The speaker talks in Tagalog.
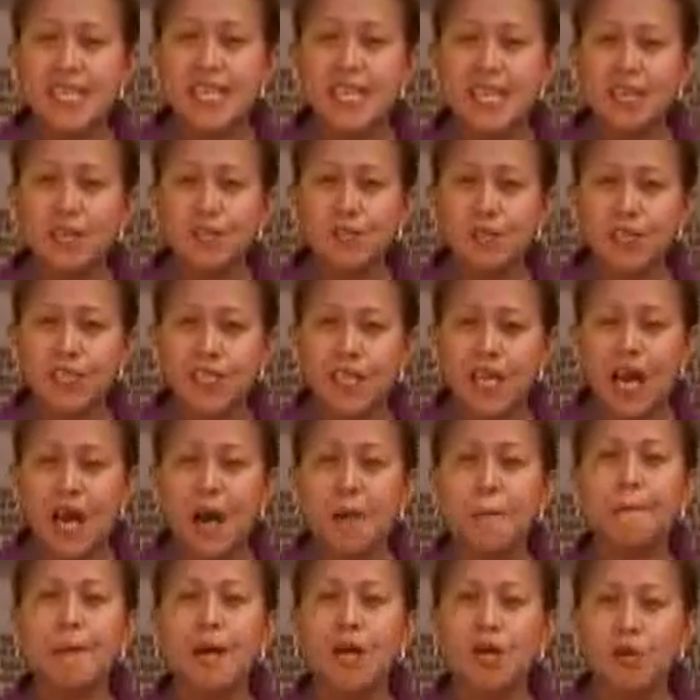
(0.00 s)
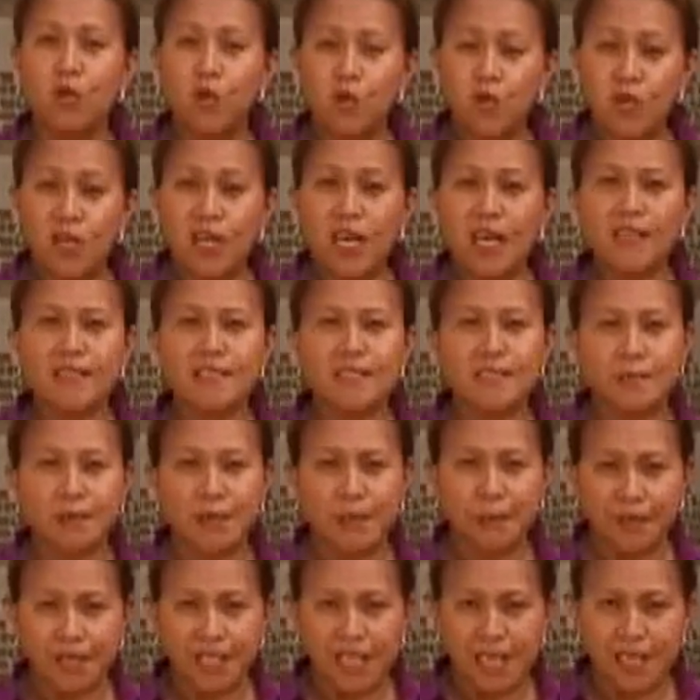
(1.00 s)
na lang unya ang pag-ugkat sa
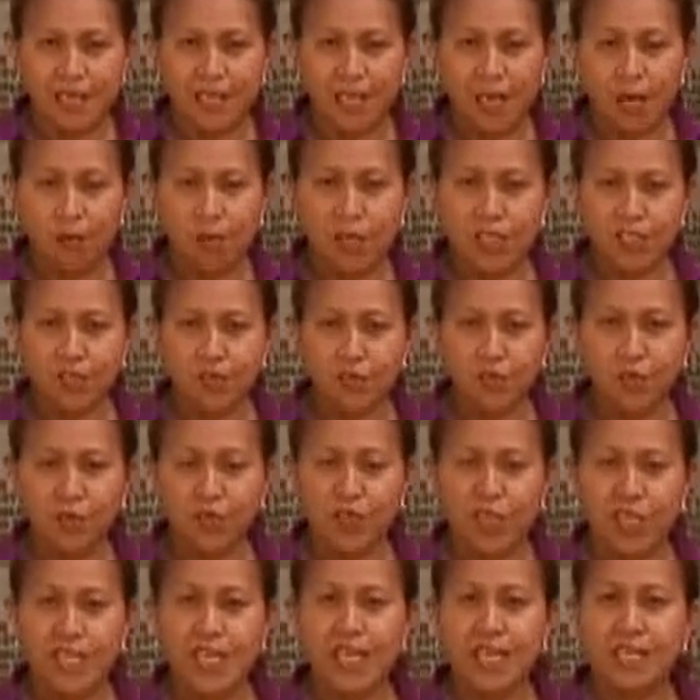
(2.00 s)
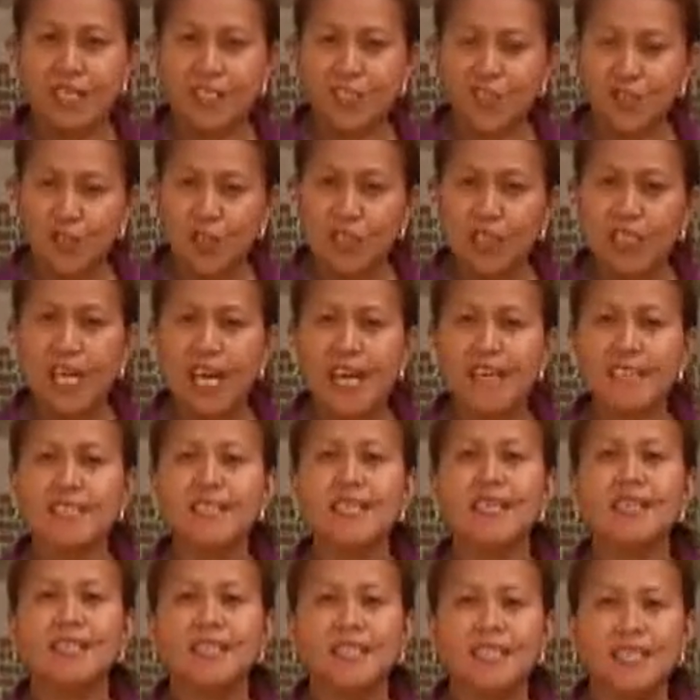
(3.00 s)
mga patayng lawas kung dunay resulta
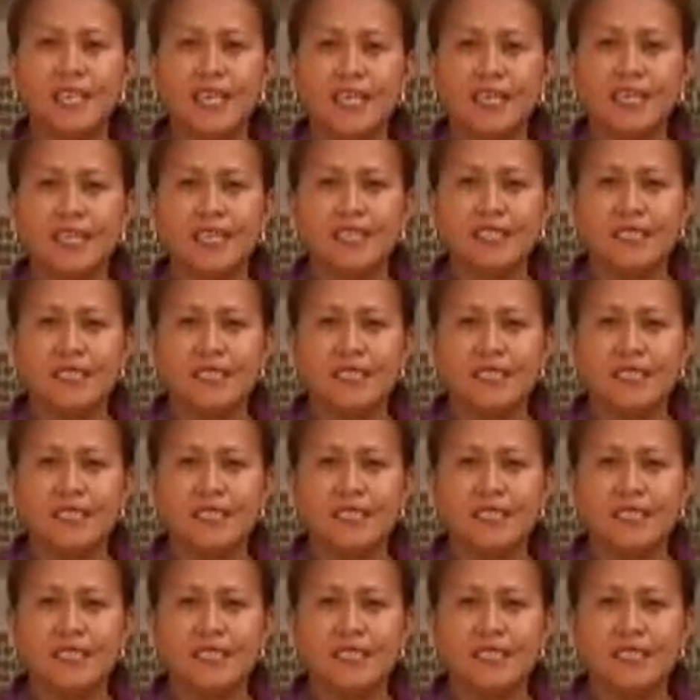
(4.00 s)
sa DNA